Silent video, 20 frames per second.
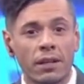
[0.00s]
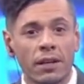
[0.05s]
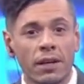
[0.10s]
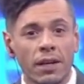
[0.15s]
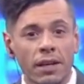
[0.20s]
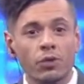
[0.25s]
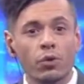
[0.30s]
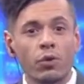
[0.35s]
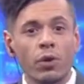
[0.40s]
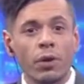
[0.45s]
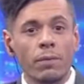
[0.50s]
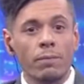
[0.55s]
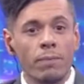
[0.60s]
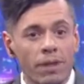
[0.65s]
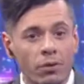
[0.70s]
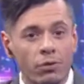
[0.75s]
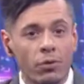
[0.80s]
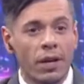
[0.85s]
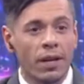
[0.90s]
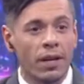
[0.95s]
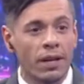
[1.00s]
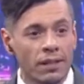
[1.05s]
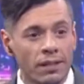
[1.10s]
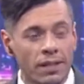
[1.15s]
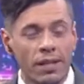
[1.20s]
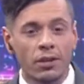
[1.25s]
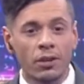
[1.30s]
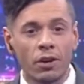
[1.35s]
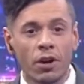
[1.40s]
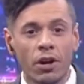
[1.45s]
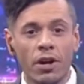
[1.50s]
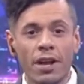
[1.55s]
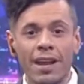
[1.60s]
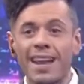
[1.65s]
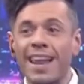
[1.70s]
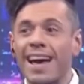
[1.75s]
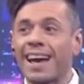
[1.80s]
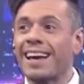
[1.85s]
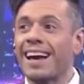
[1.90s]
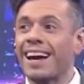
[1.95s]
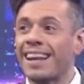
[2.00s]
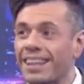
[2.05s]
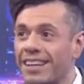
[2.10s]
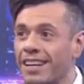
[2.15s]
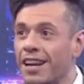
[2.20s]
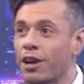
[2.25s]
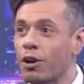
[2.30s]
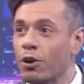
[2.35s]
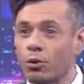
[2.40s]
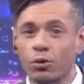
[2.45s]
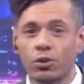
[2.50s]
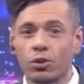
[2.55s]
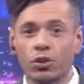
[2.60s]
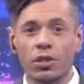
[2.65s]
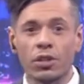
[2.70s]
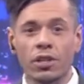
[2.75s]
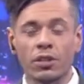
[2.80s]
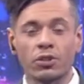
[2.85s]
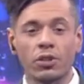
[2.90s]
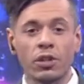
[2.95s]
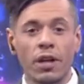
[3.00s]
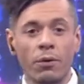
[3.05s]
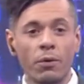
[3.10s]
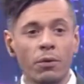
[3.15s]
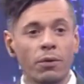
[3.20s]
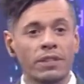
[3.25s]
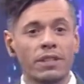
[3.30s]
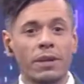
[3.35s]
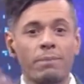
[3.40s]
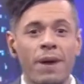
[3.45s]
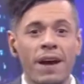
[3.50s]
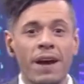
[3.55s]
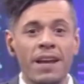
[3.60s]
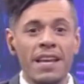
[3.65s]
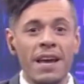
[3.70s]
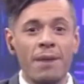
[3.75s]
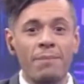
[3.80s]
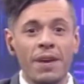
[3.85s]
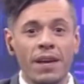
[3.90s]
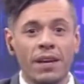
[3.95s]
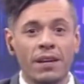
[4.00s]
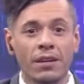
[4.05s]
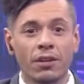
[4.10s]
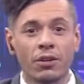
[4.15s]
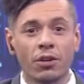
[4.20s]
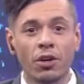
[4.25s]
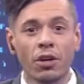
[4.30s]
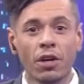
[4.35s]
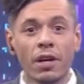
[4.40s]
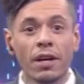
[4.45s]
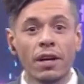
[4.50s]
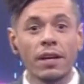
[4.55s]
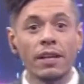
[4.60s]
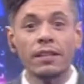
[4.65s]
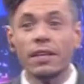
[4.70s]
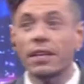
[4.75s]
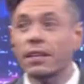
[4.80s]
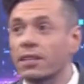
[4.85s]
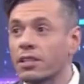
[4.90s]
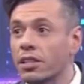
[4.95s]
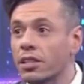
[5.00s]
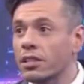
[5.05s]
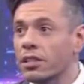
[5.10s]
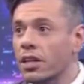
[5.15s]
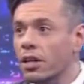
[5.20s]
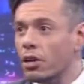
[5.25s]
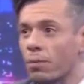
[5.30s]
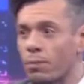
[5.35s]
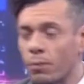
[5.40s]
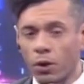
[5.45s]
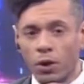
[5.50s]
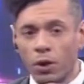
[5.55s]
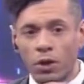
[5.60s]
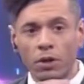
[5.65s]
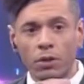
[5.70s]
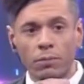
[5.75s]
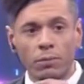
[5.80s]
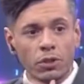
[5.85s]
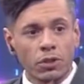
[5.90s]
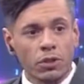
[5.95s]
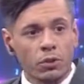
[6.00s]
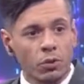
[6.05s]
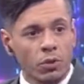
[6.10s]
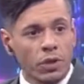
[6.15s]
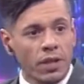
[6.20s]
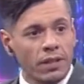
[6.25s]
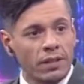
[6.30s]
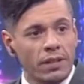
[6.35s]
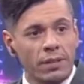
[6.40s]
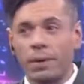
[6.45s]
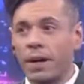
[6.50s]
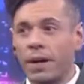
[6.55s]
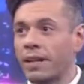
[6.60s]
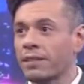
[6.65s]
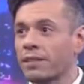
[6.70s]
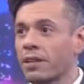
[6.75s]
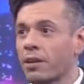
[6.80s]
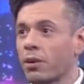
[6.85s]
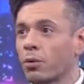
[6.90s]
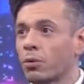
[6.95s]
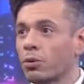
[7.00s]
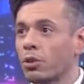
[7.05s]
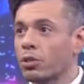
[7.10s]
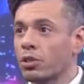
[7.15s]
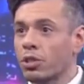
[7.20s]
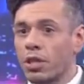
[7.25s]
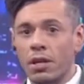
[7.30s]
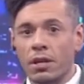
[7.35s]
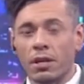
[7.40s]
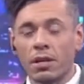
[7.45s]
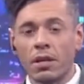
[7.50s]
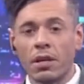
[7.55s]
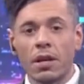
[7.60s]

Es un invento argentino, la carrera de locución nacional. Vos vas a España, a México, y te dicen, che, ¿cómo? ¿Vos estudiaste para ser locutor? Sí.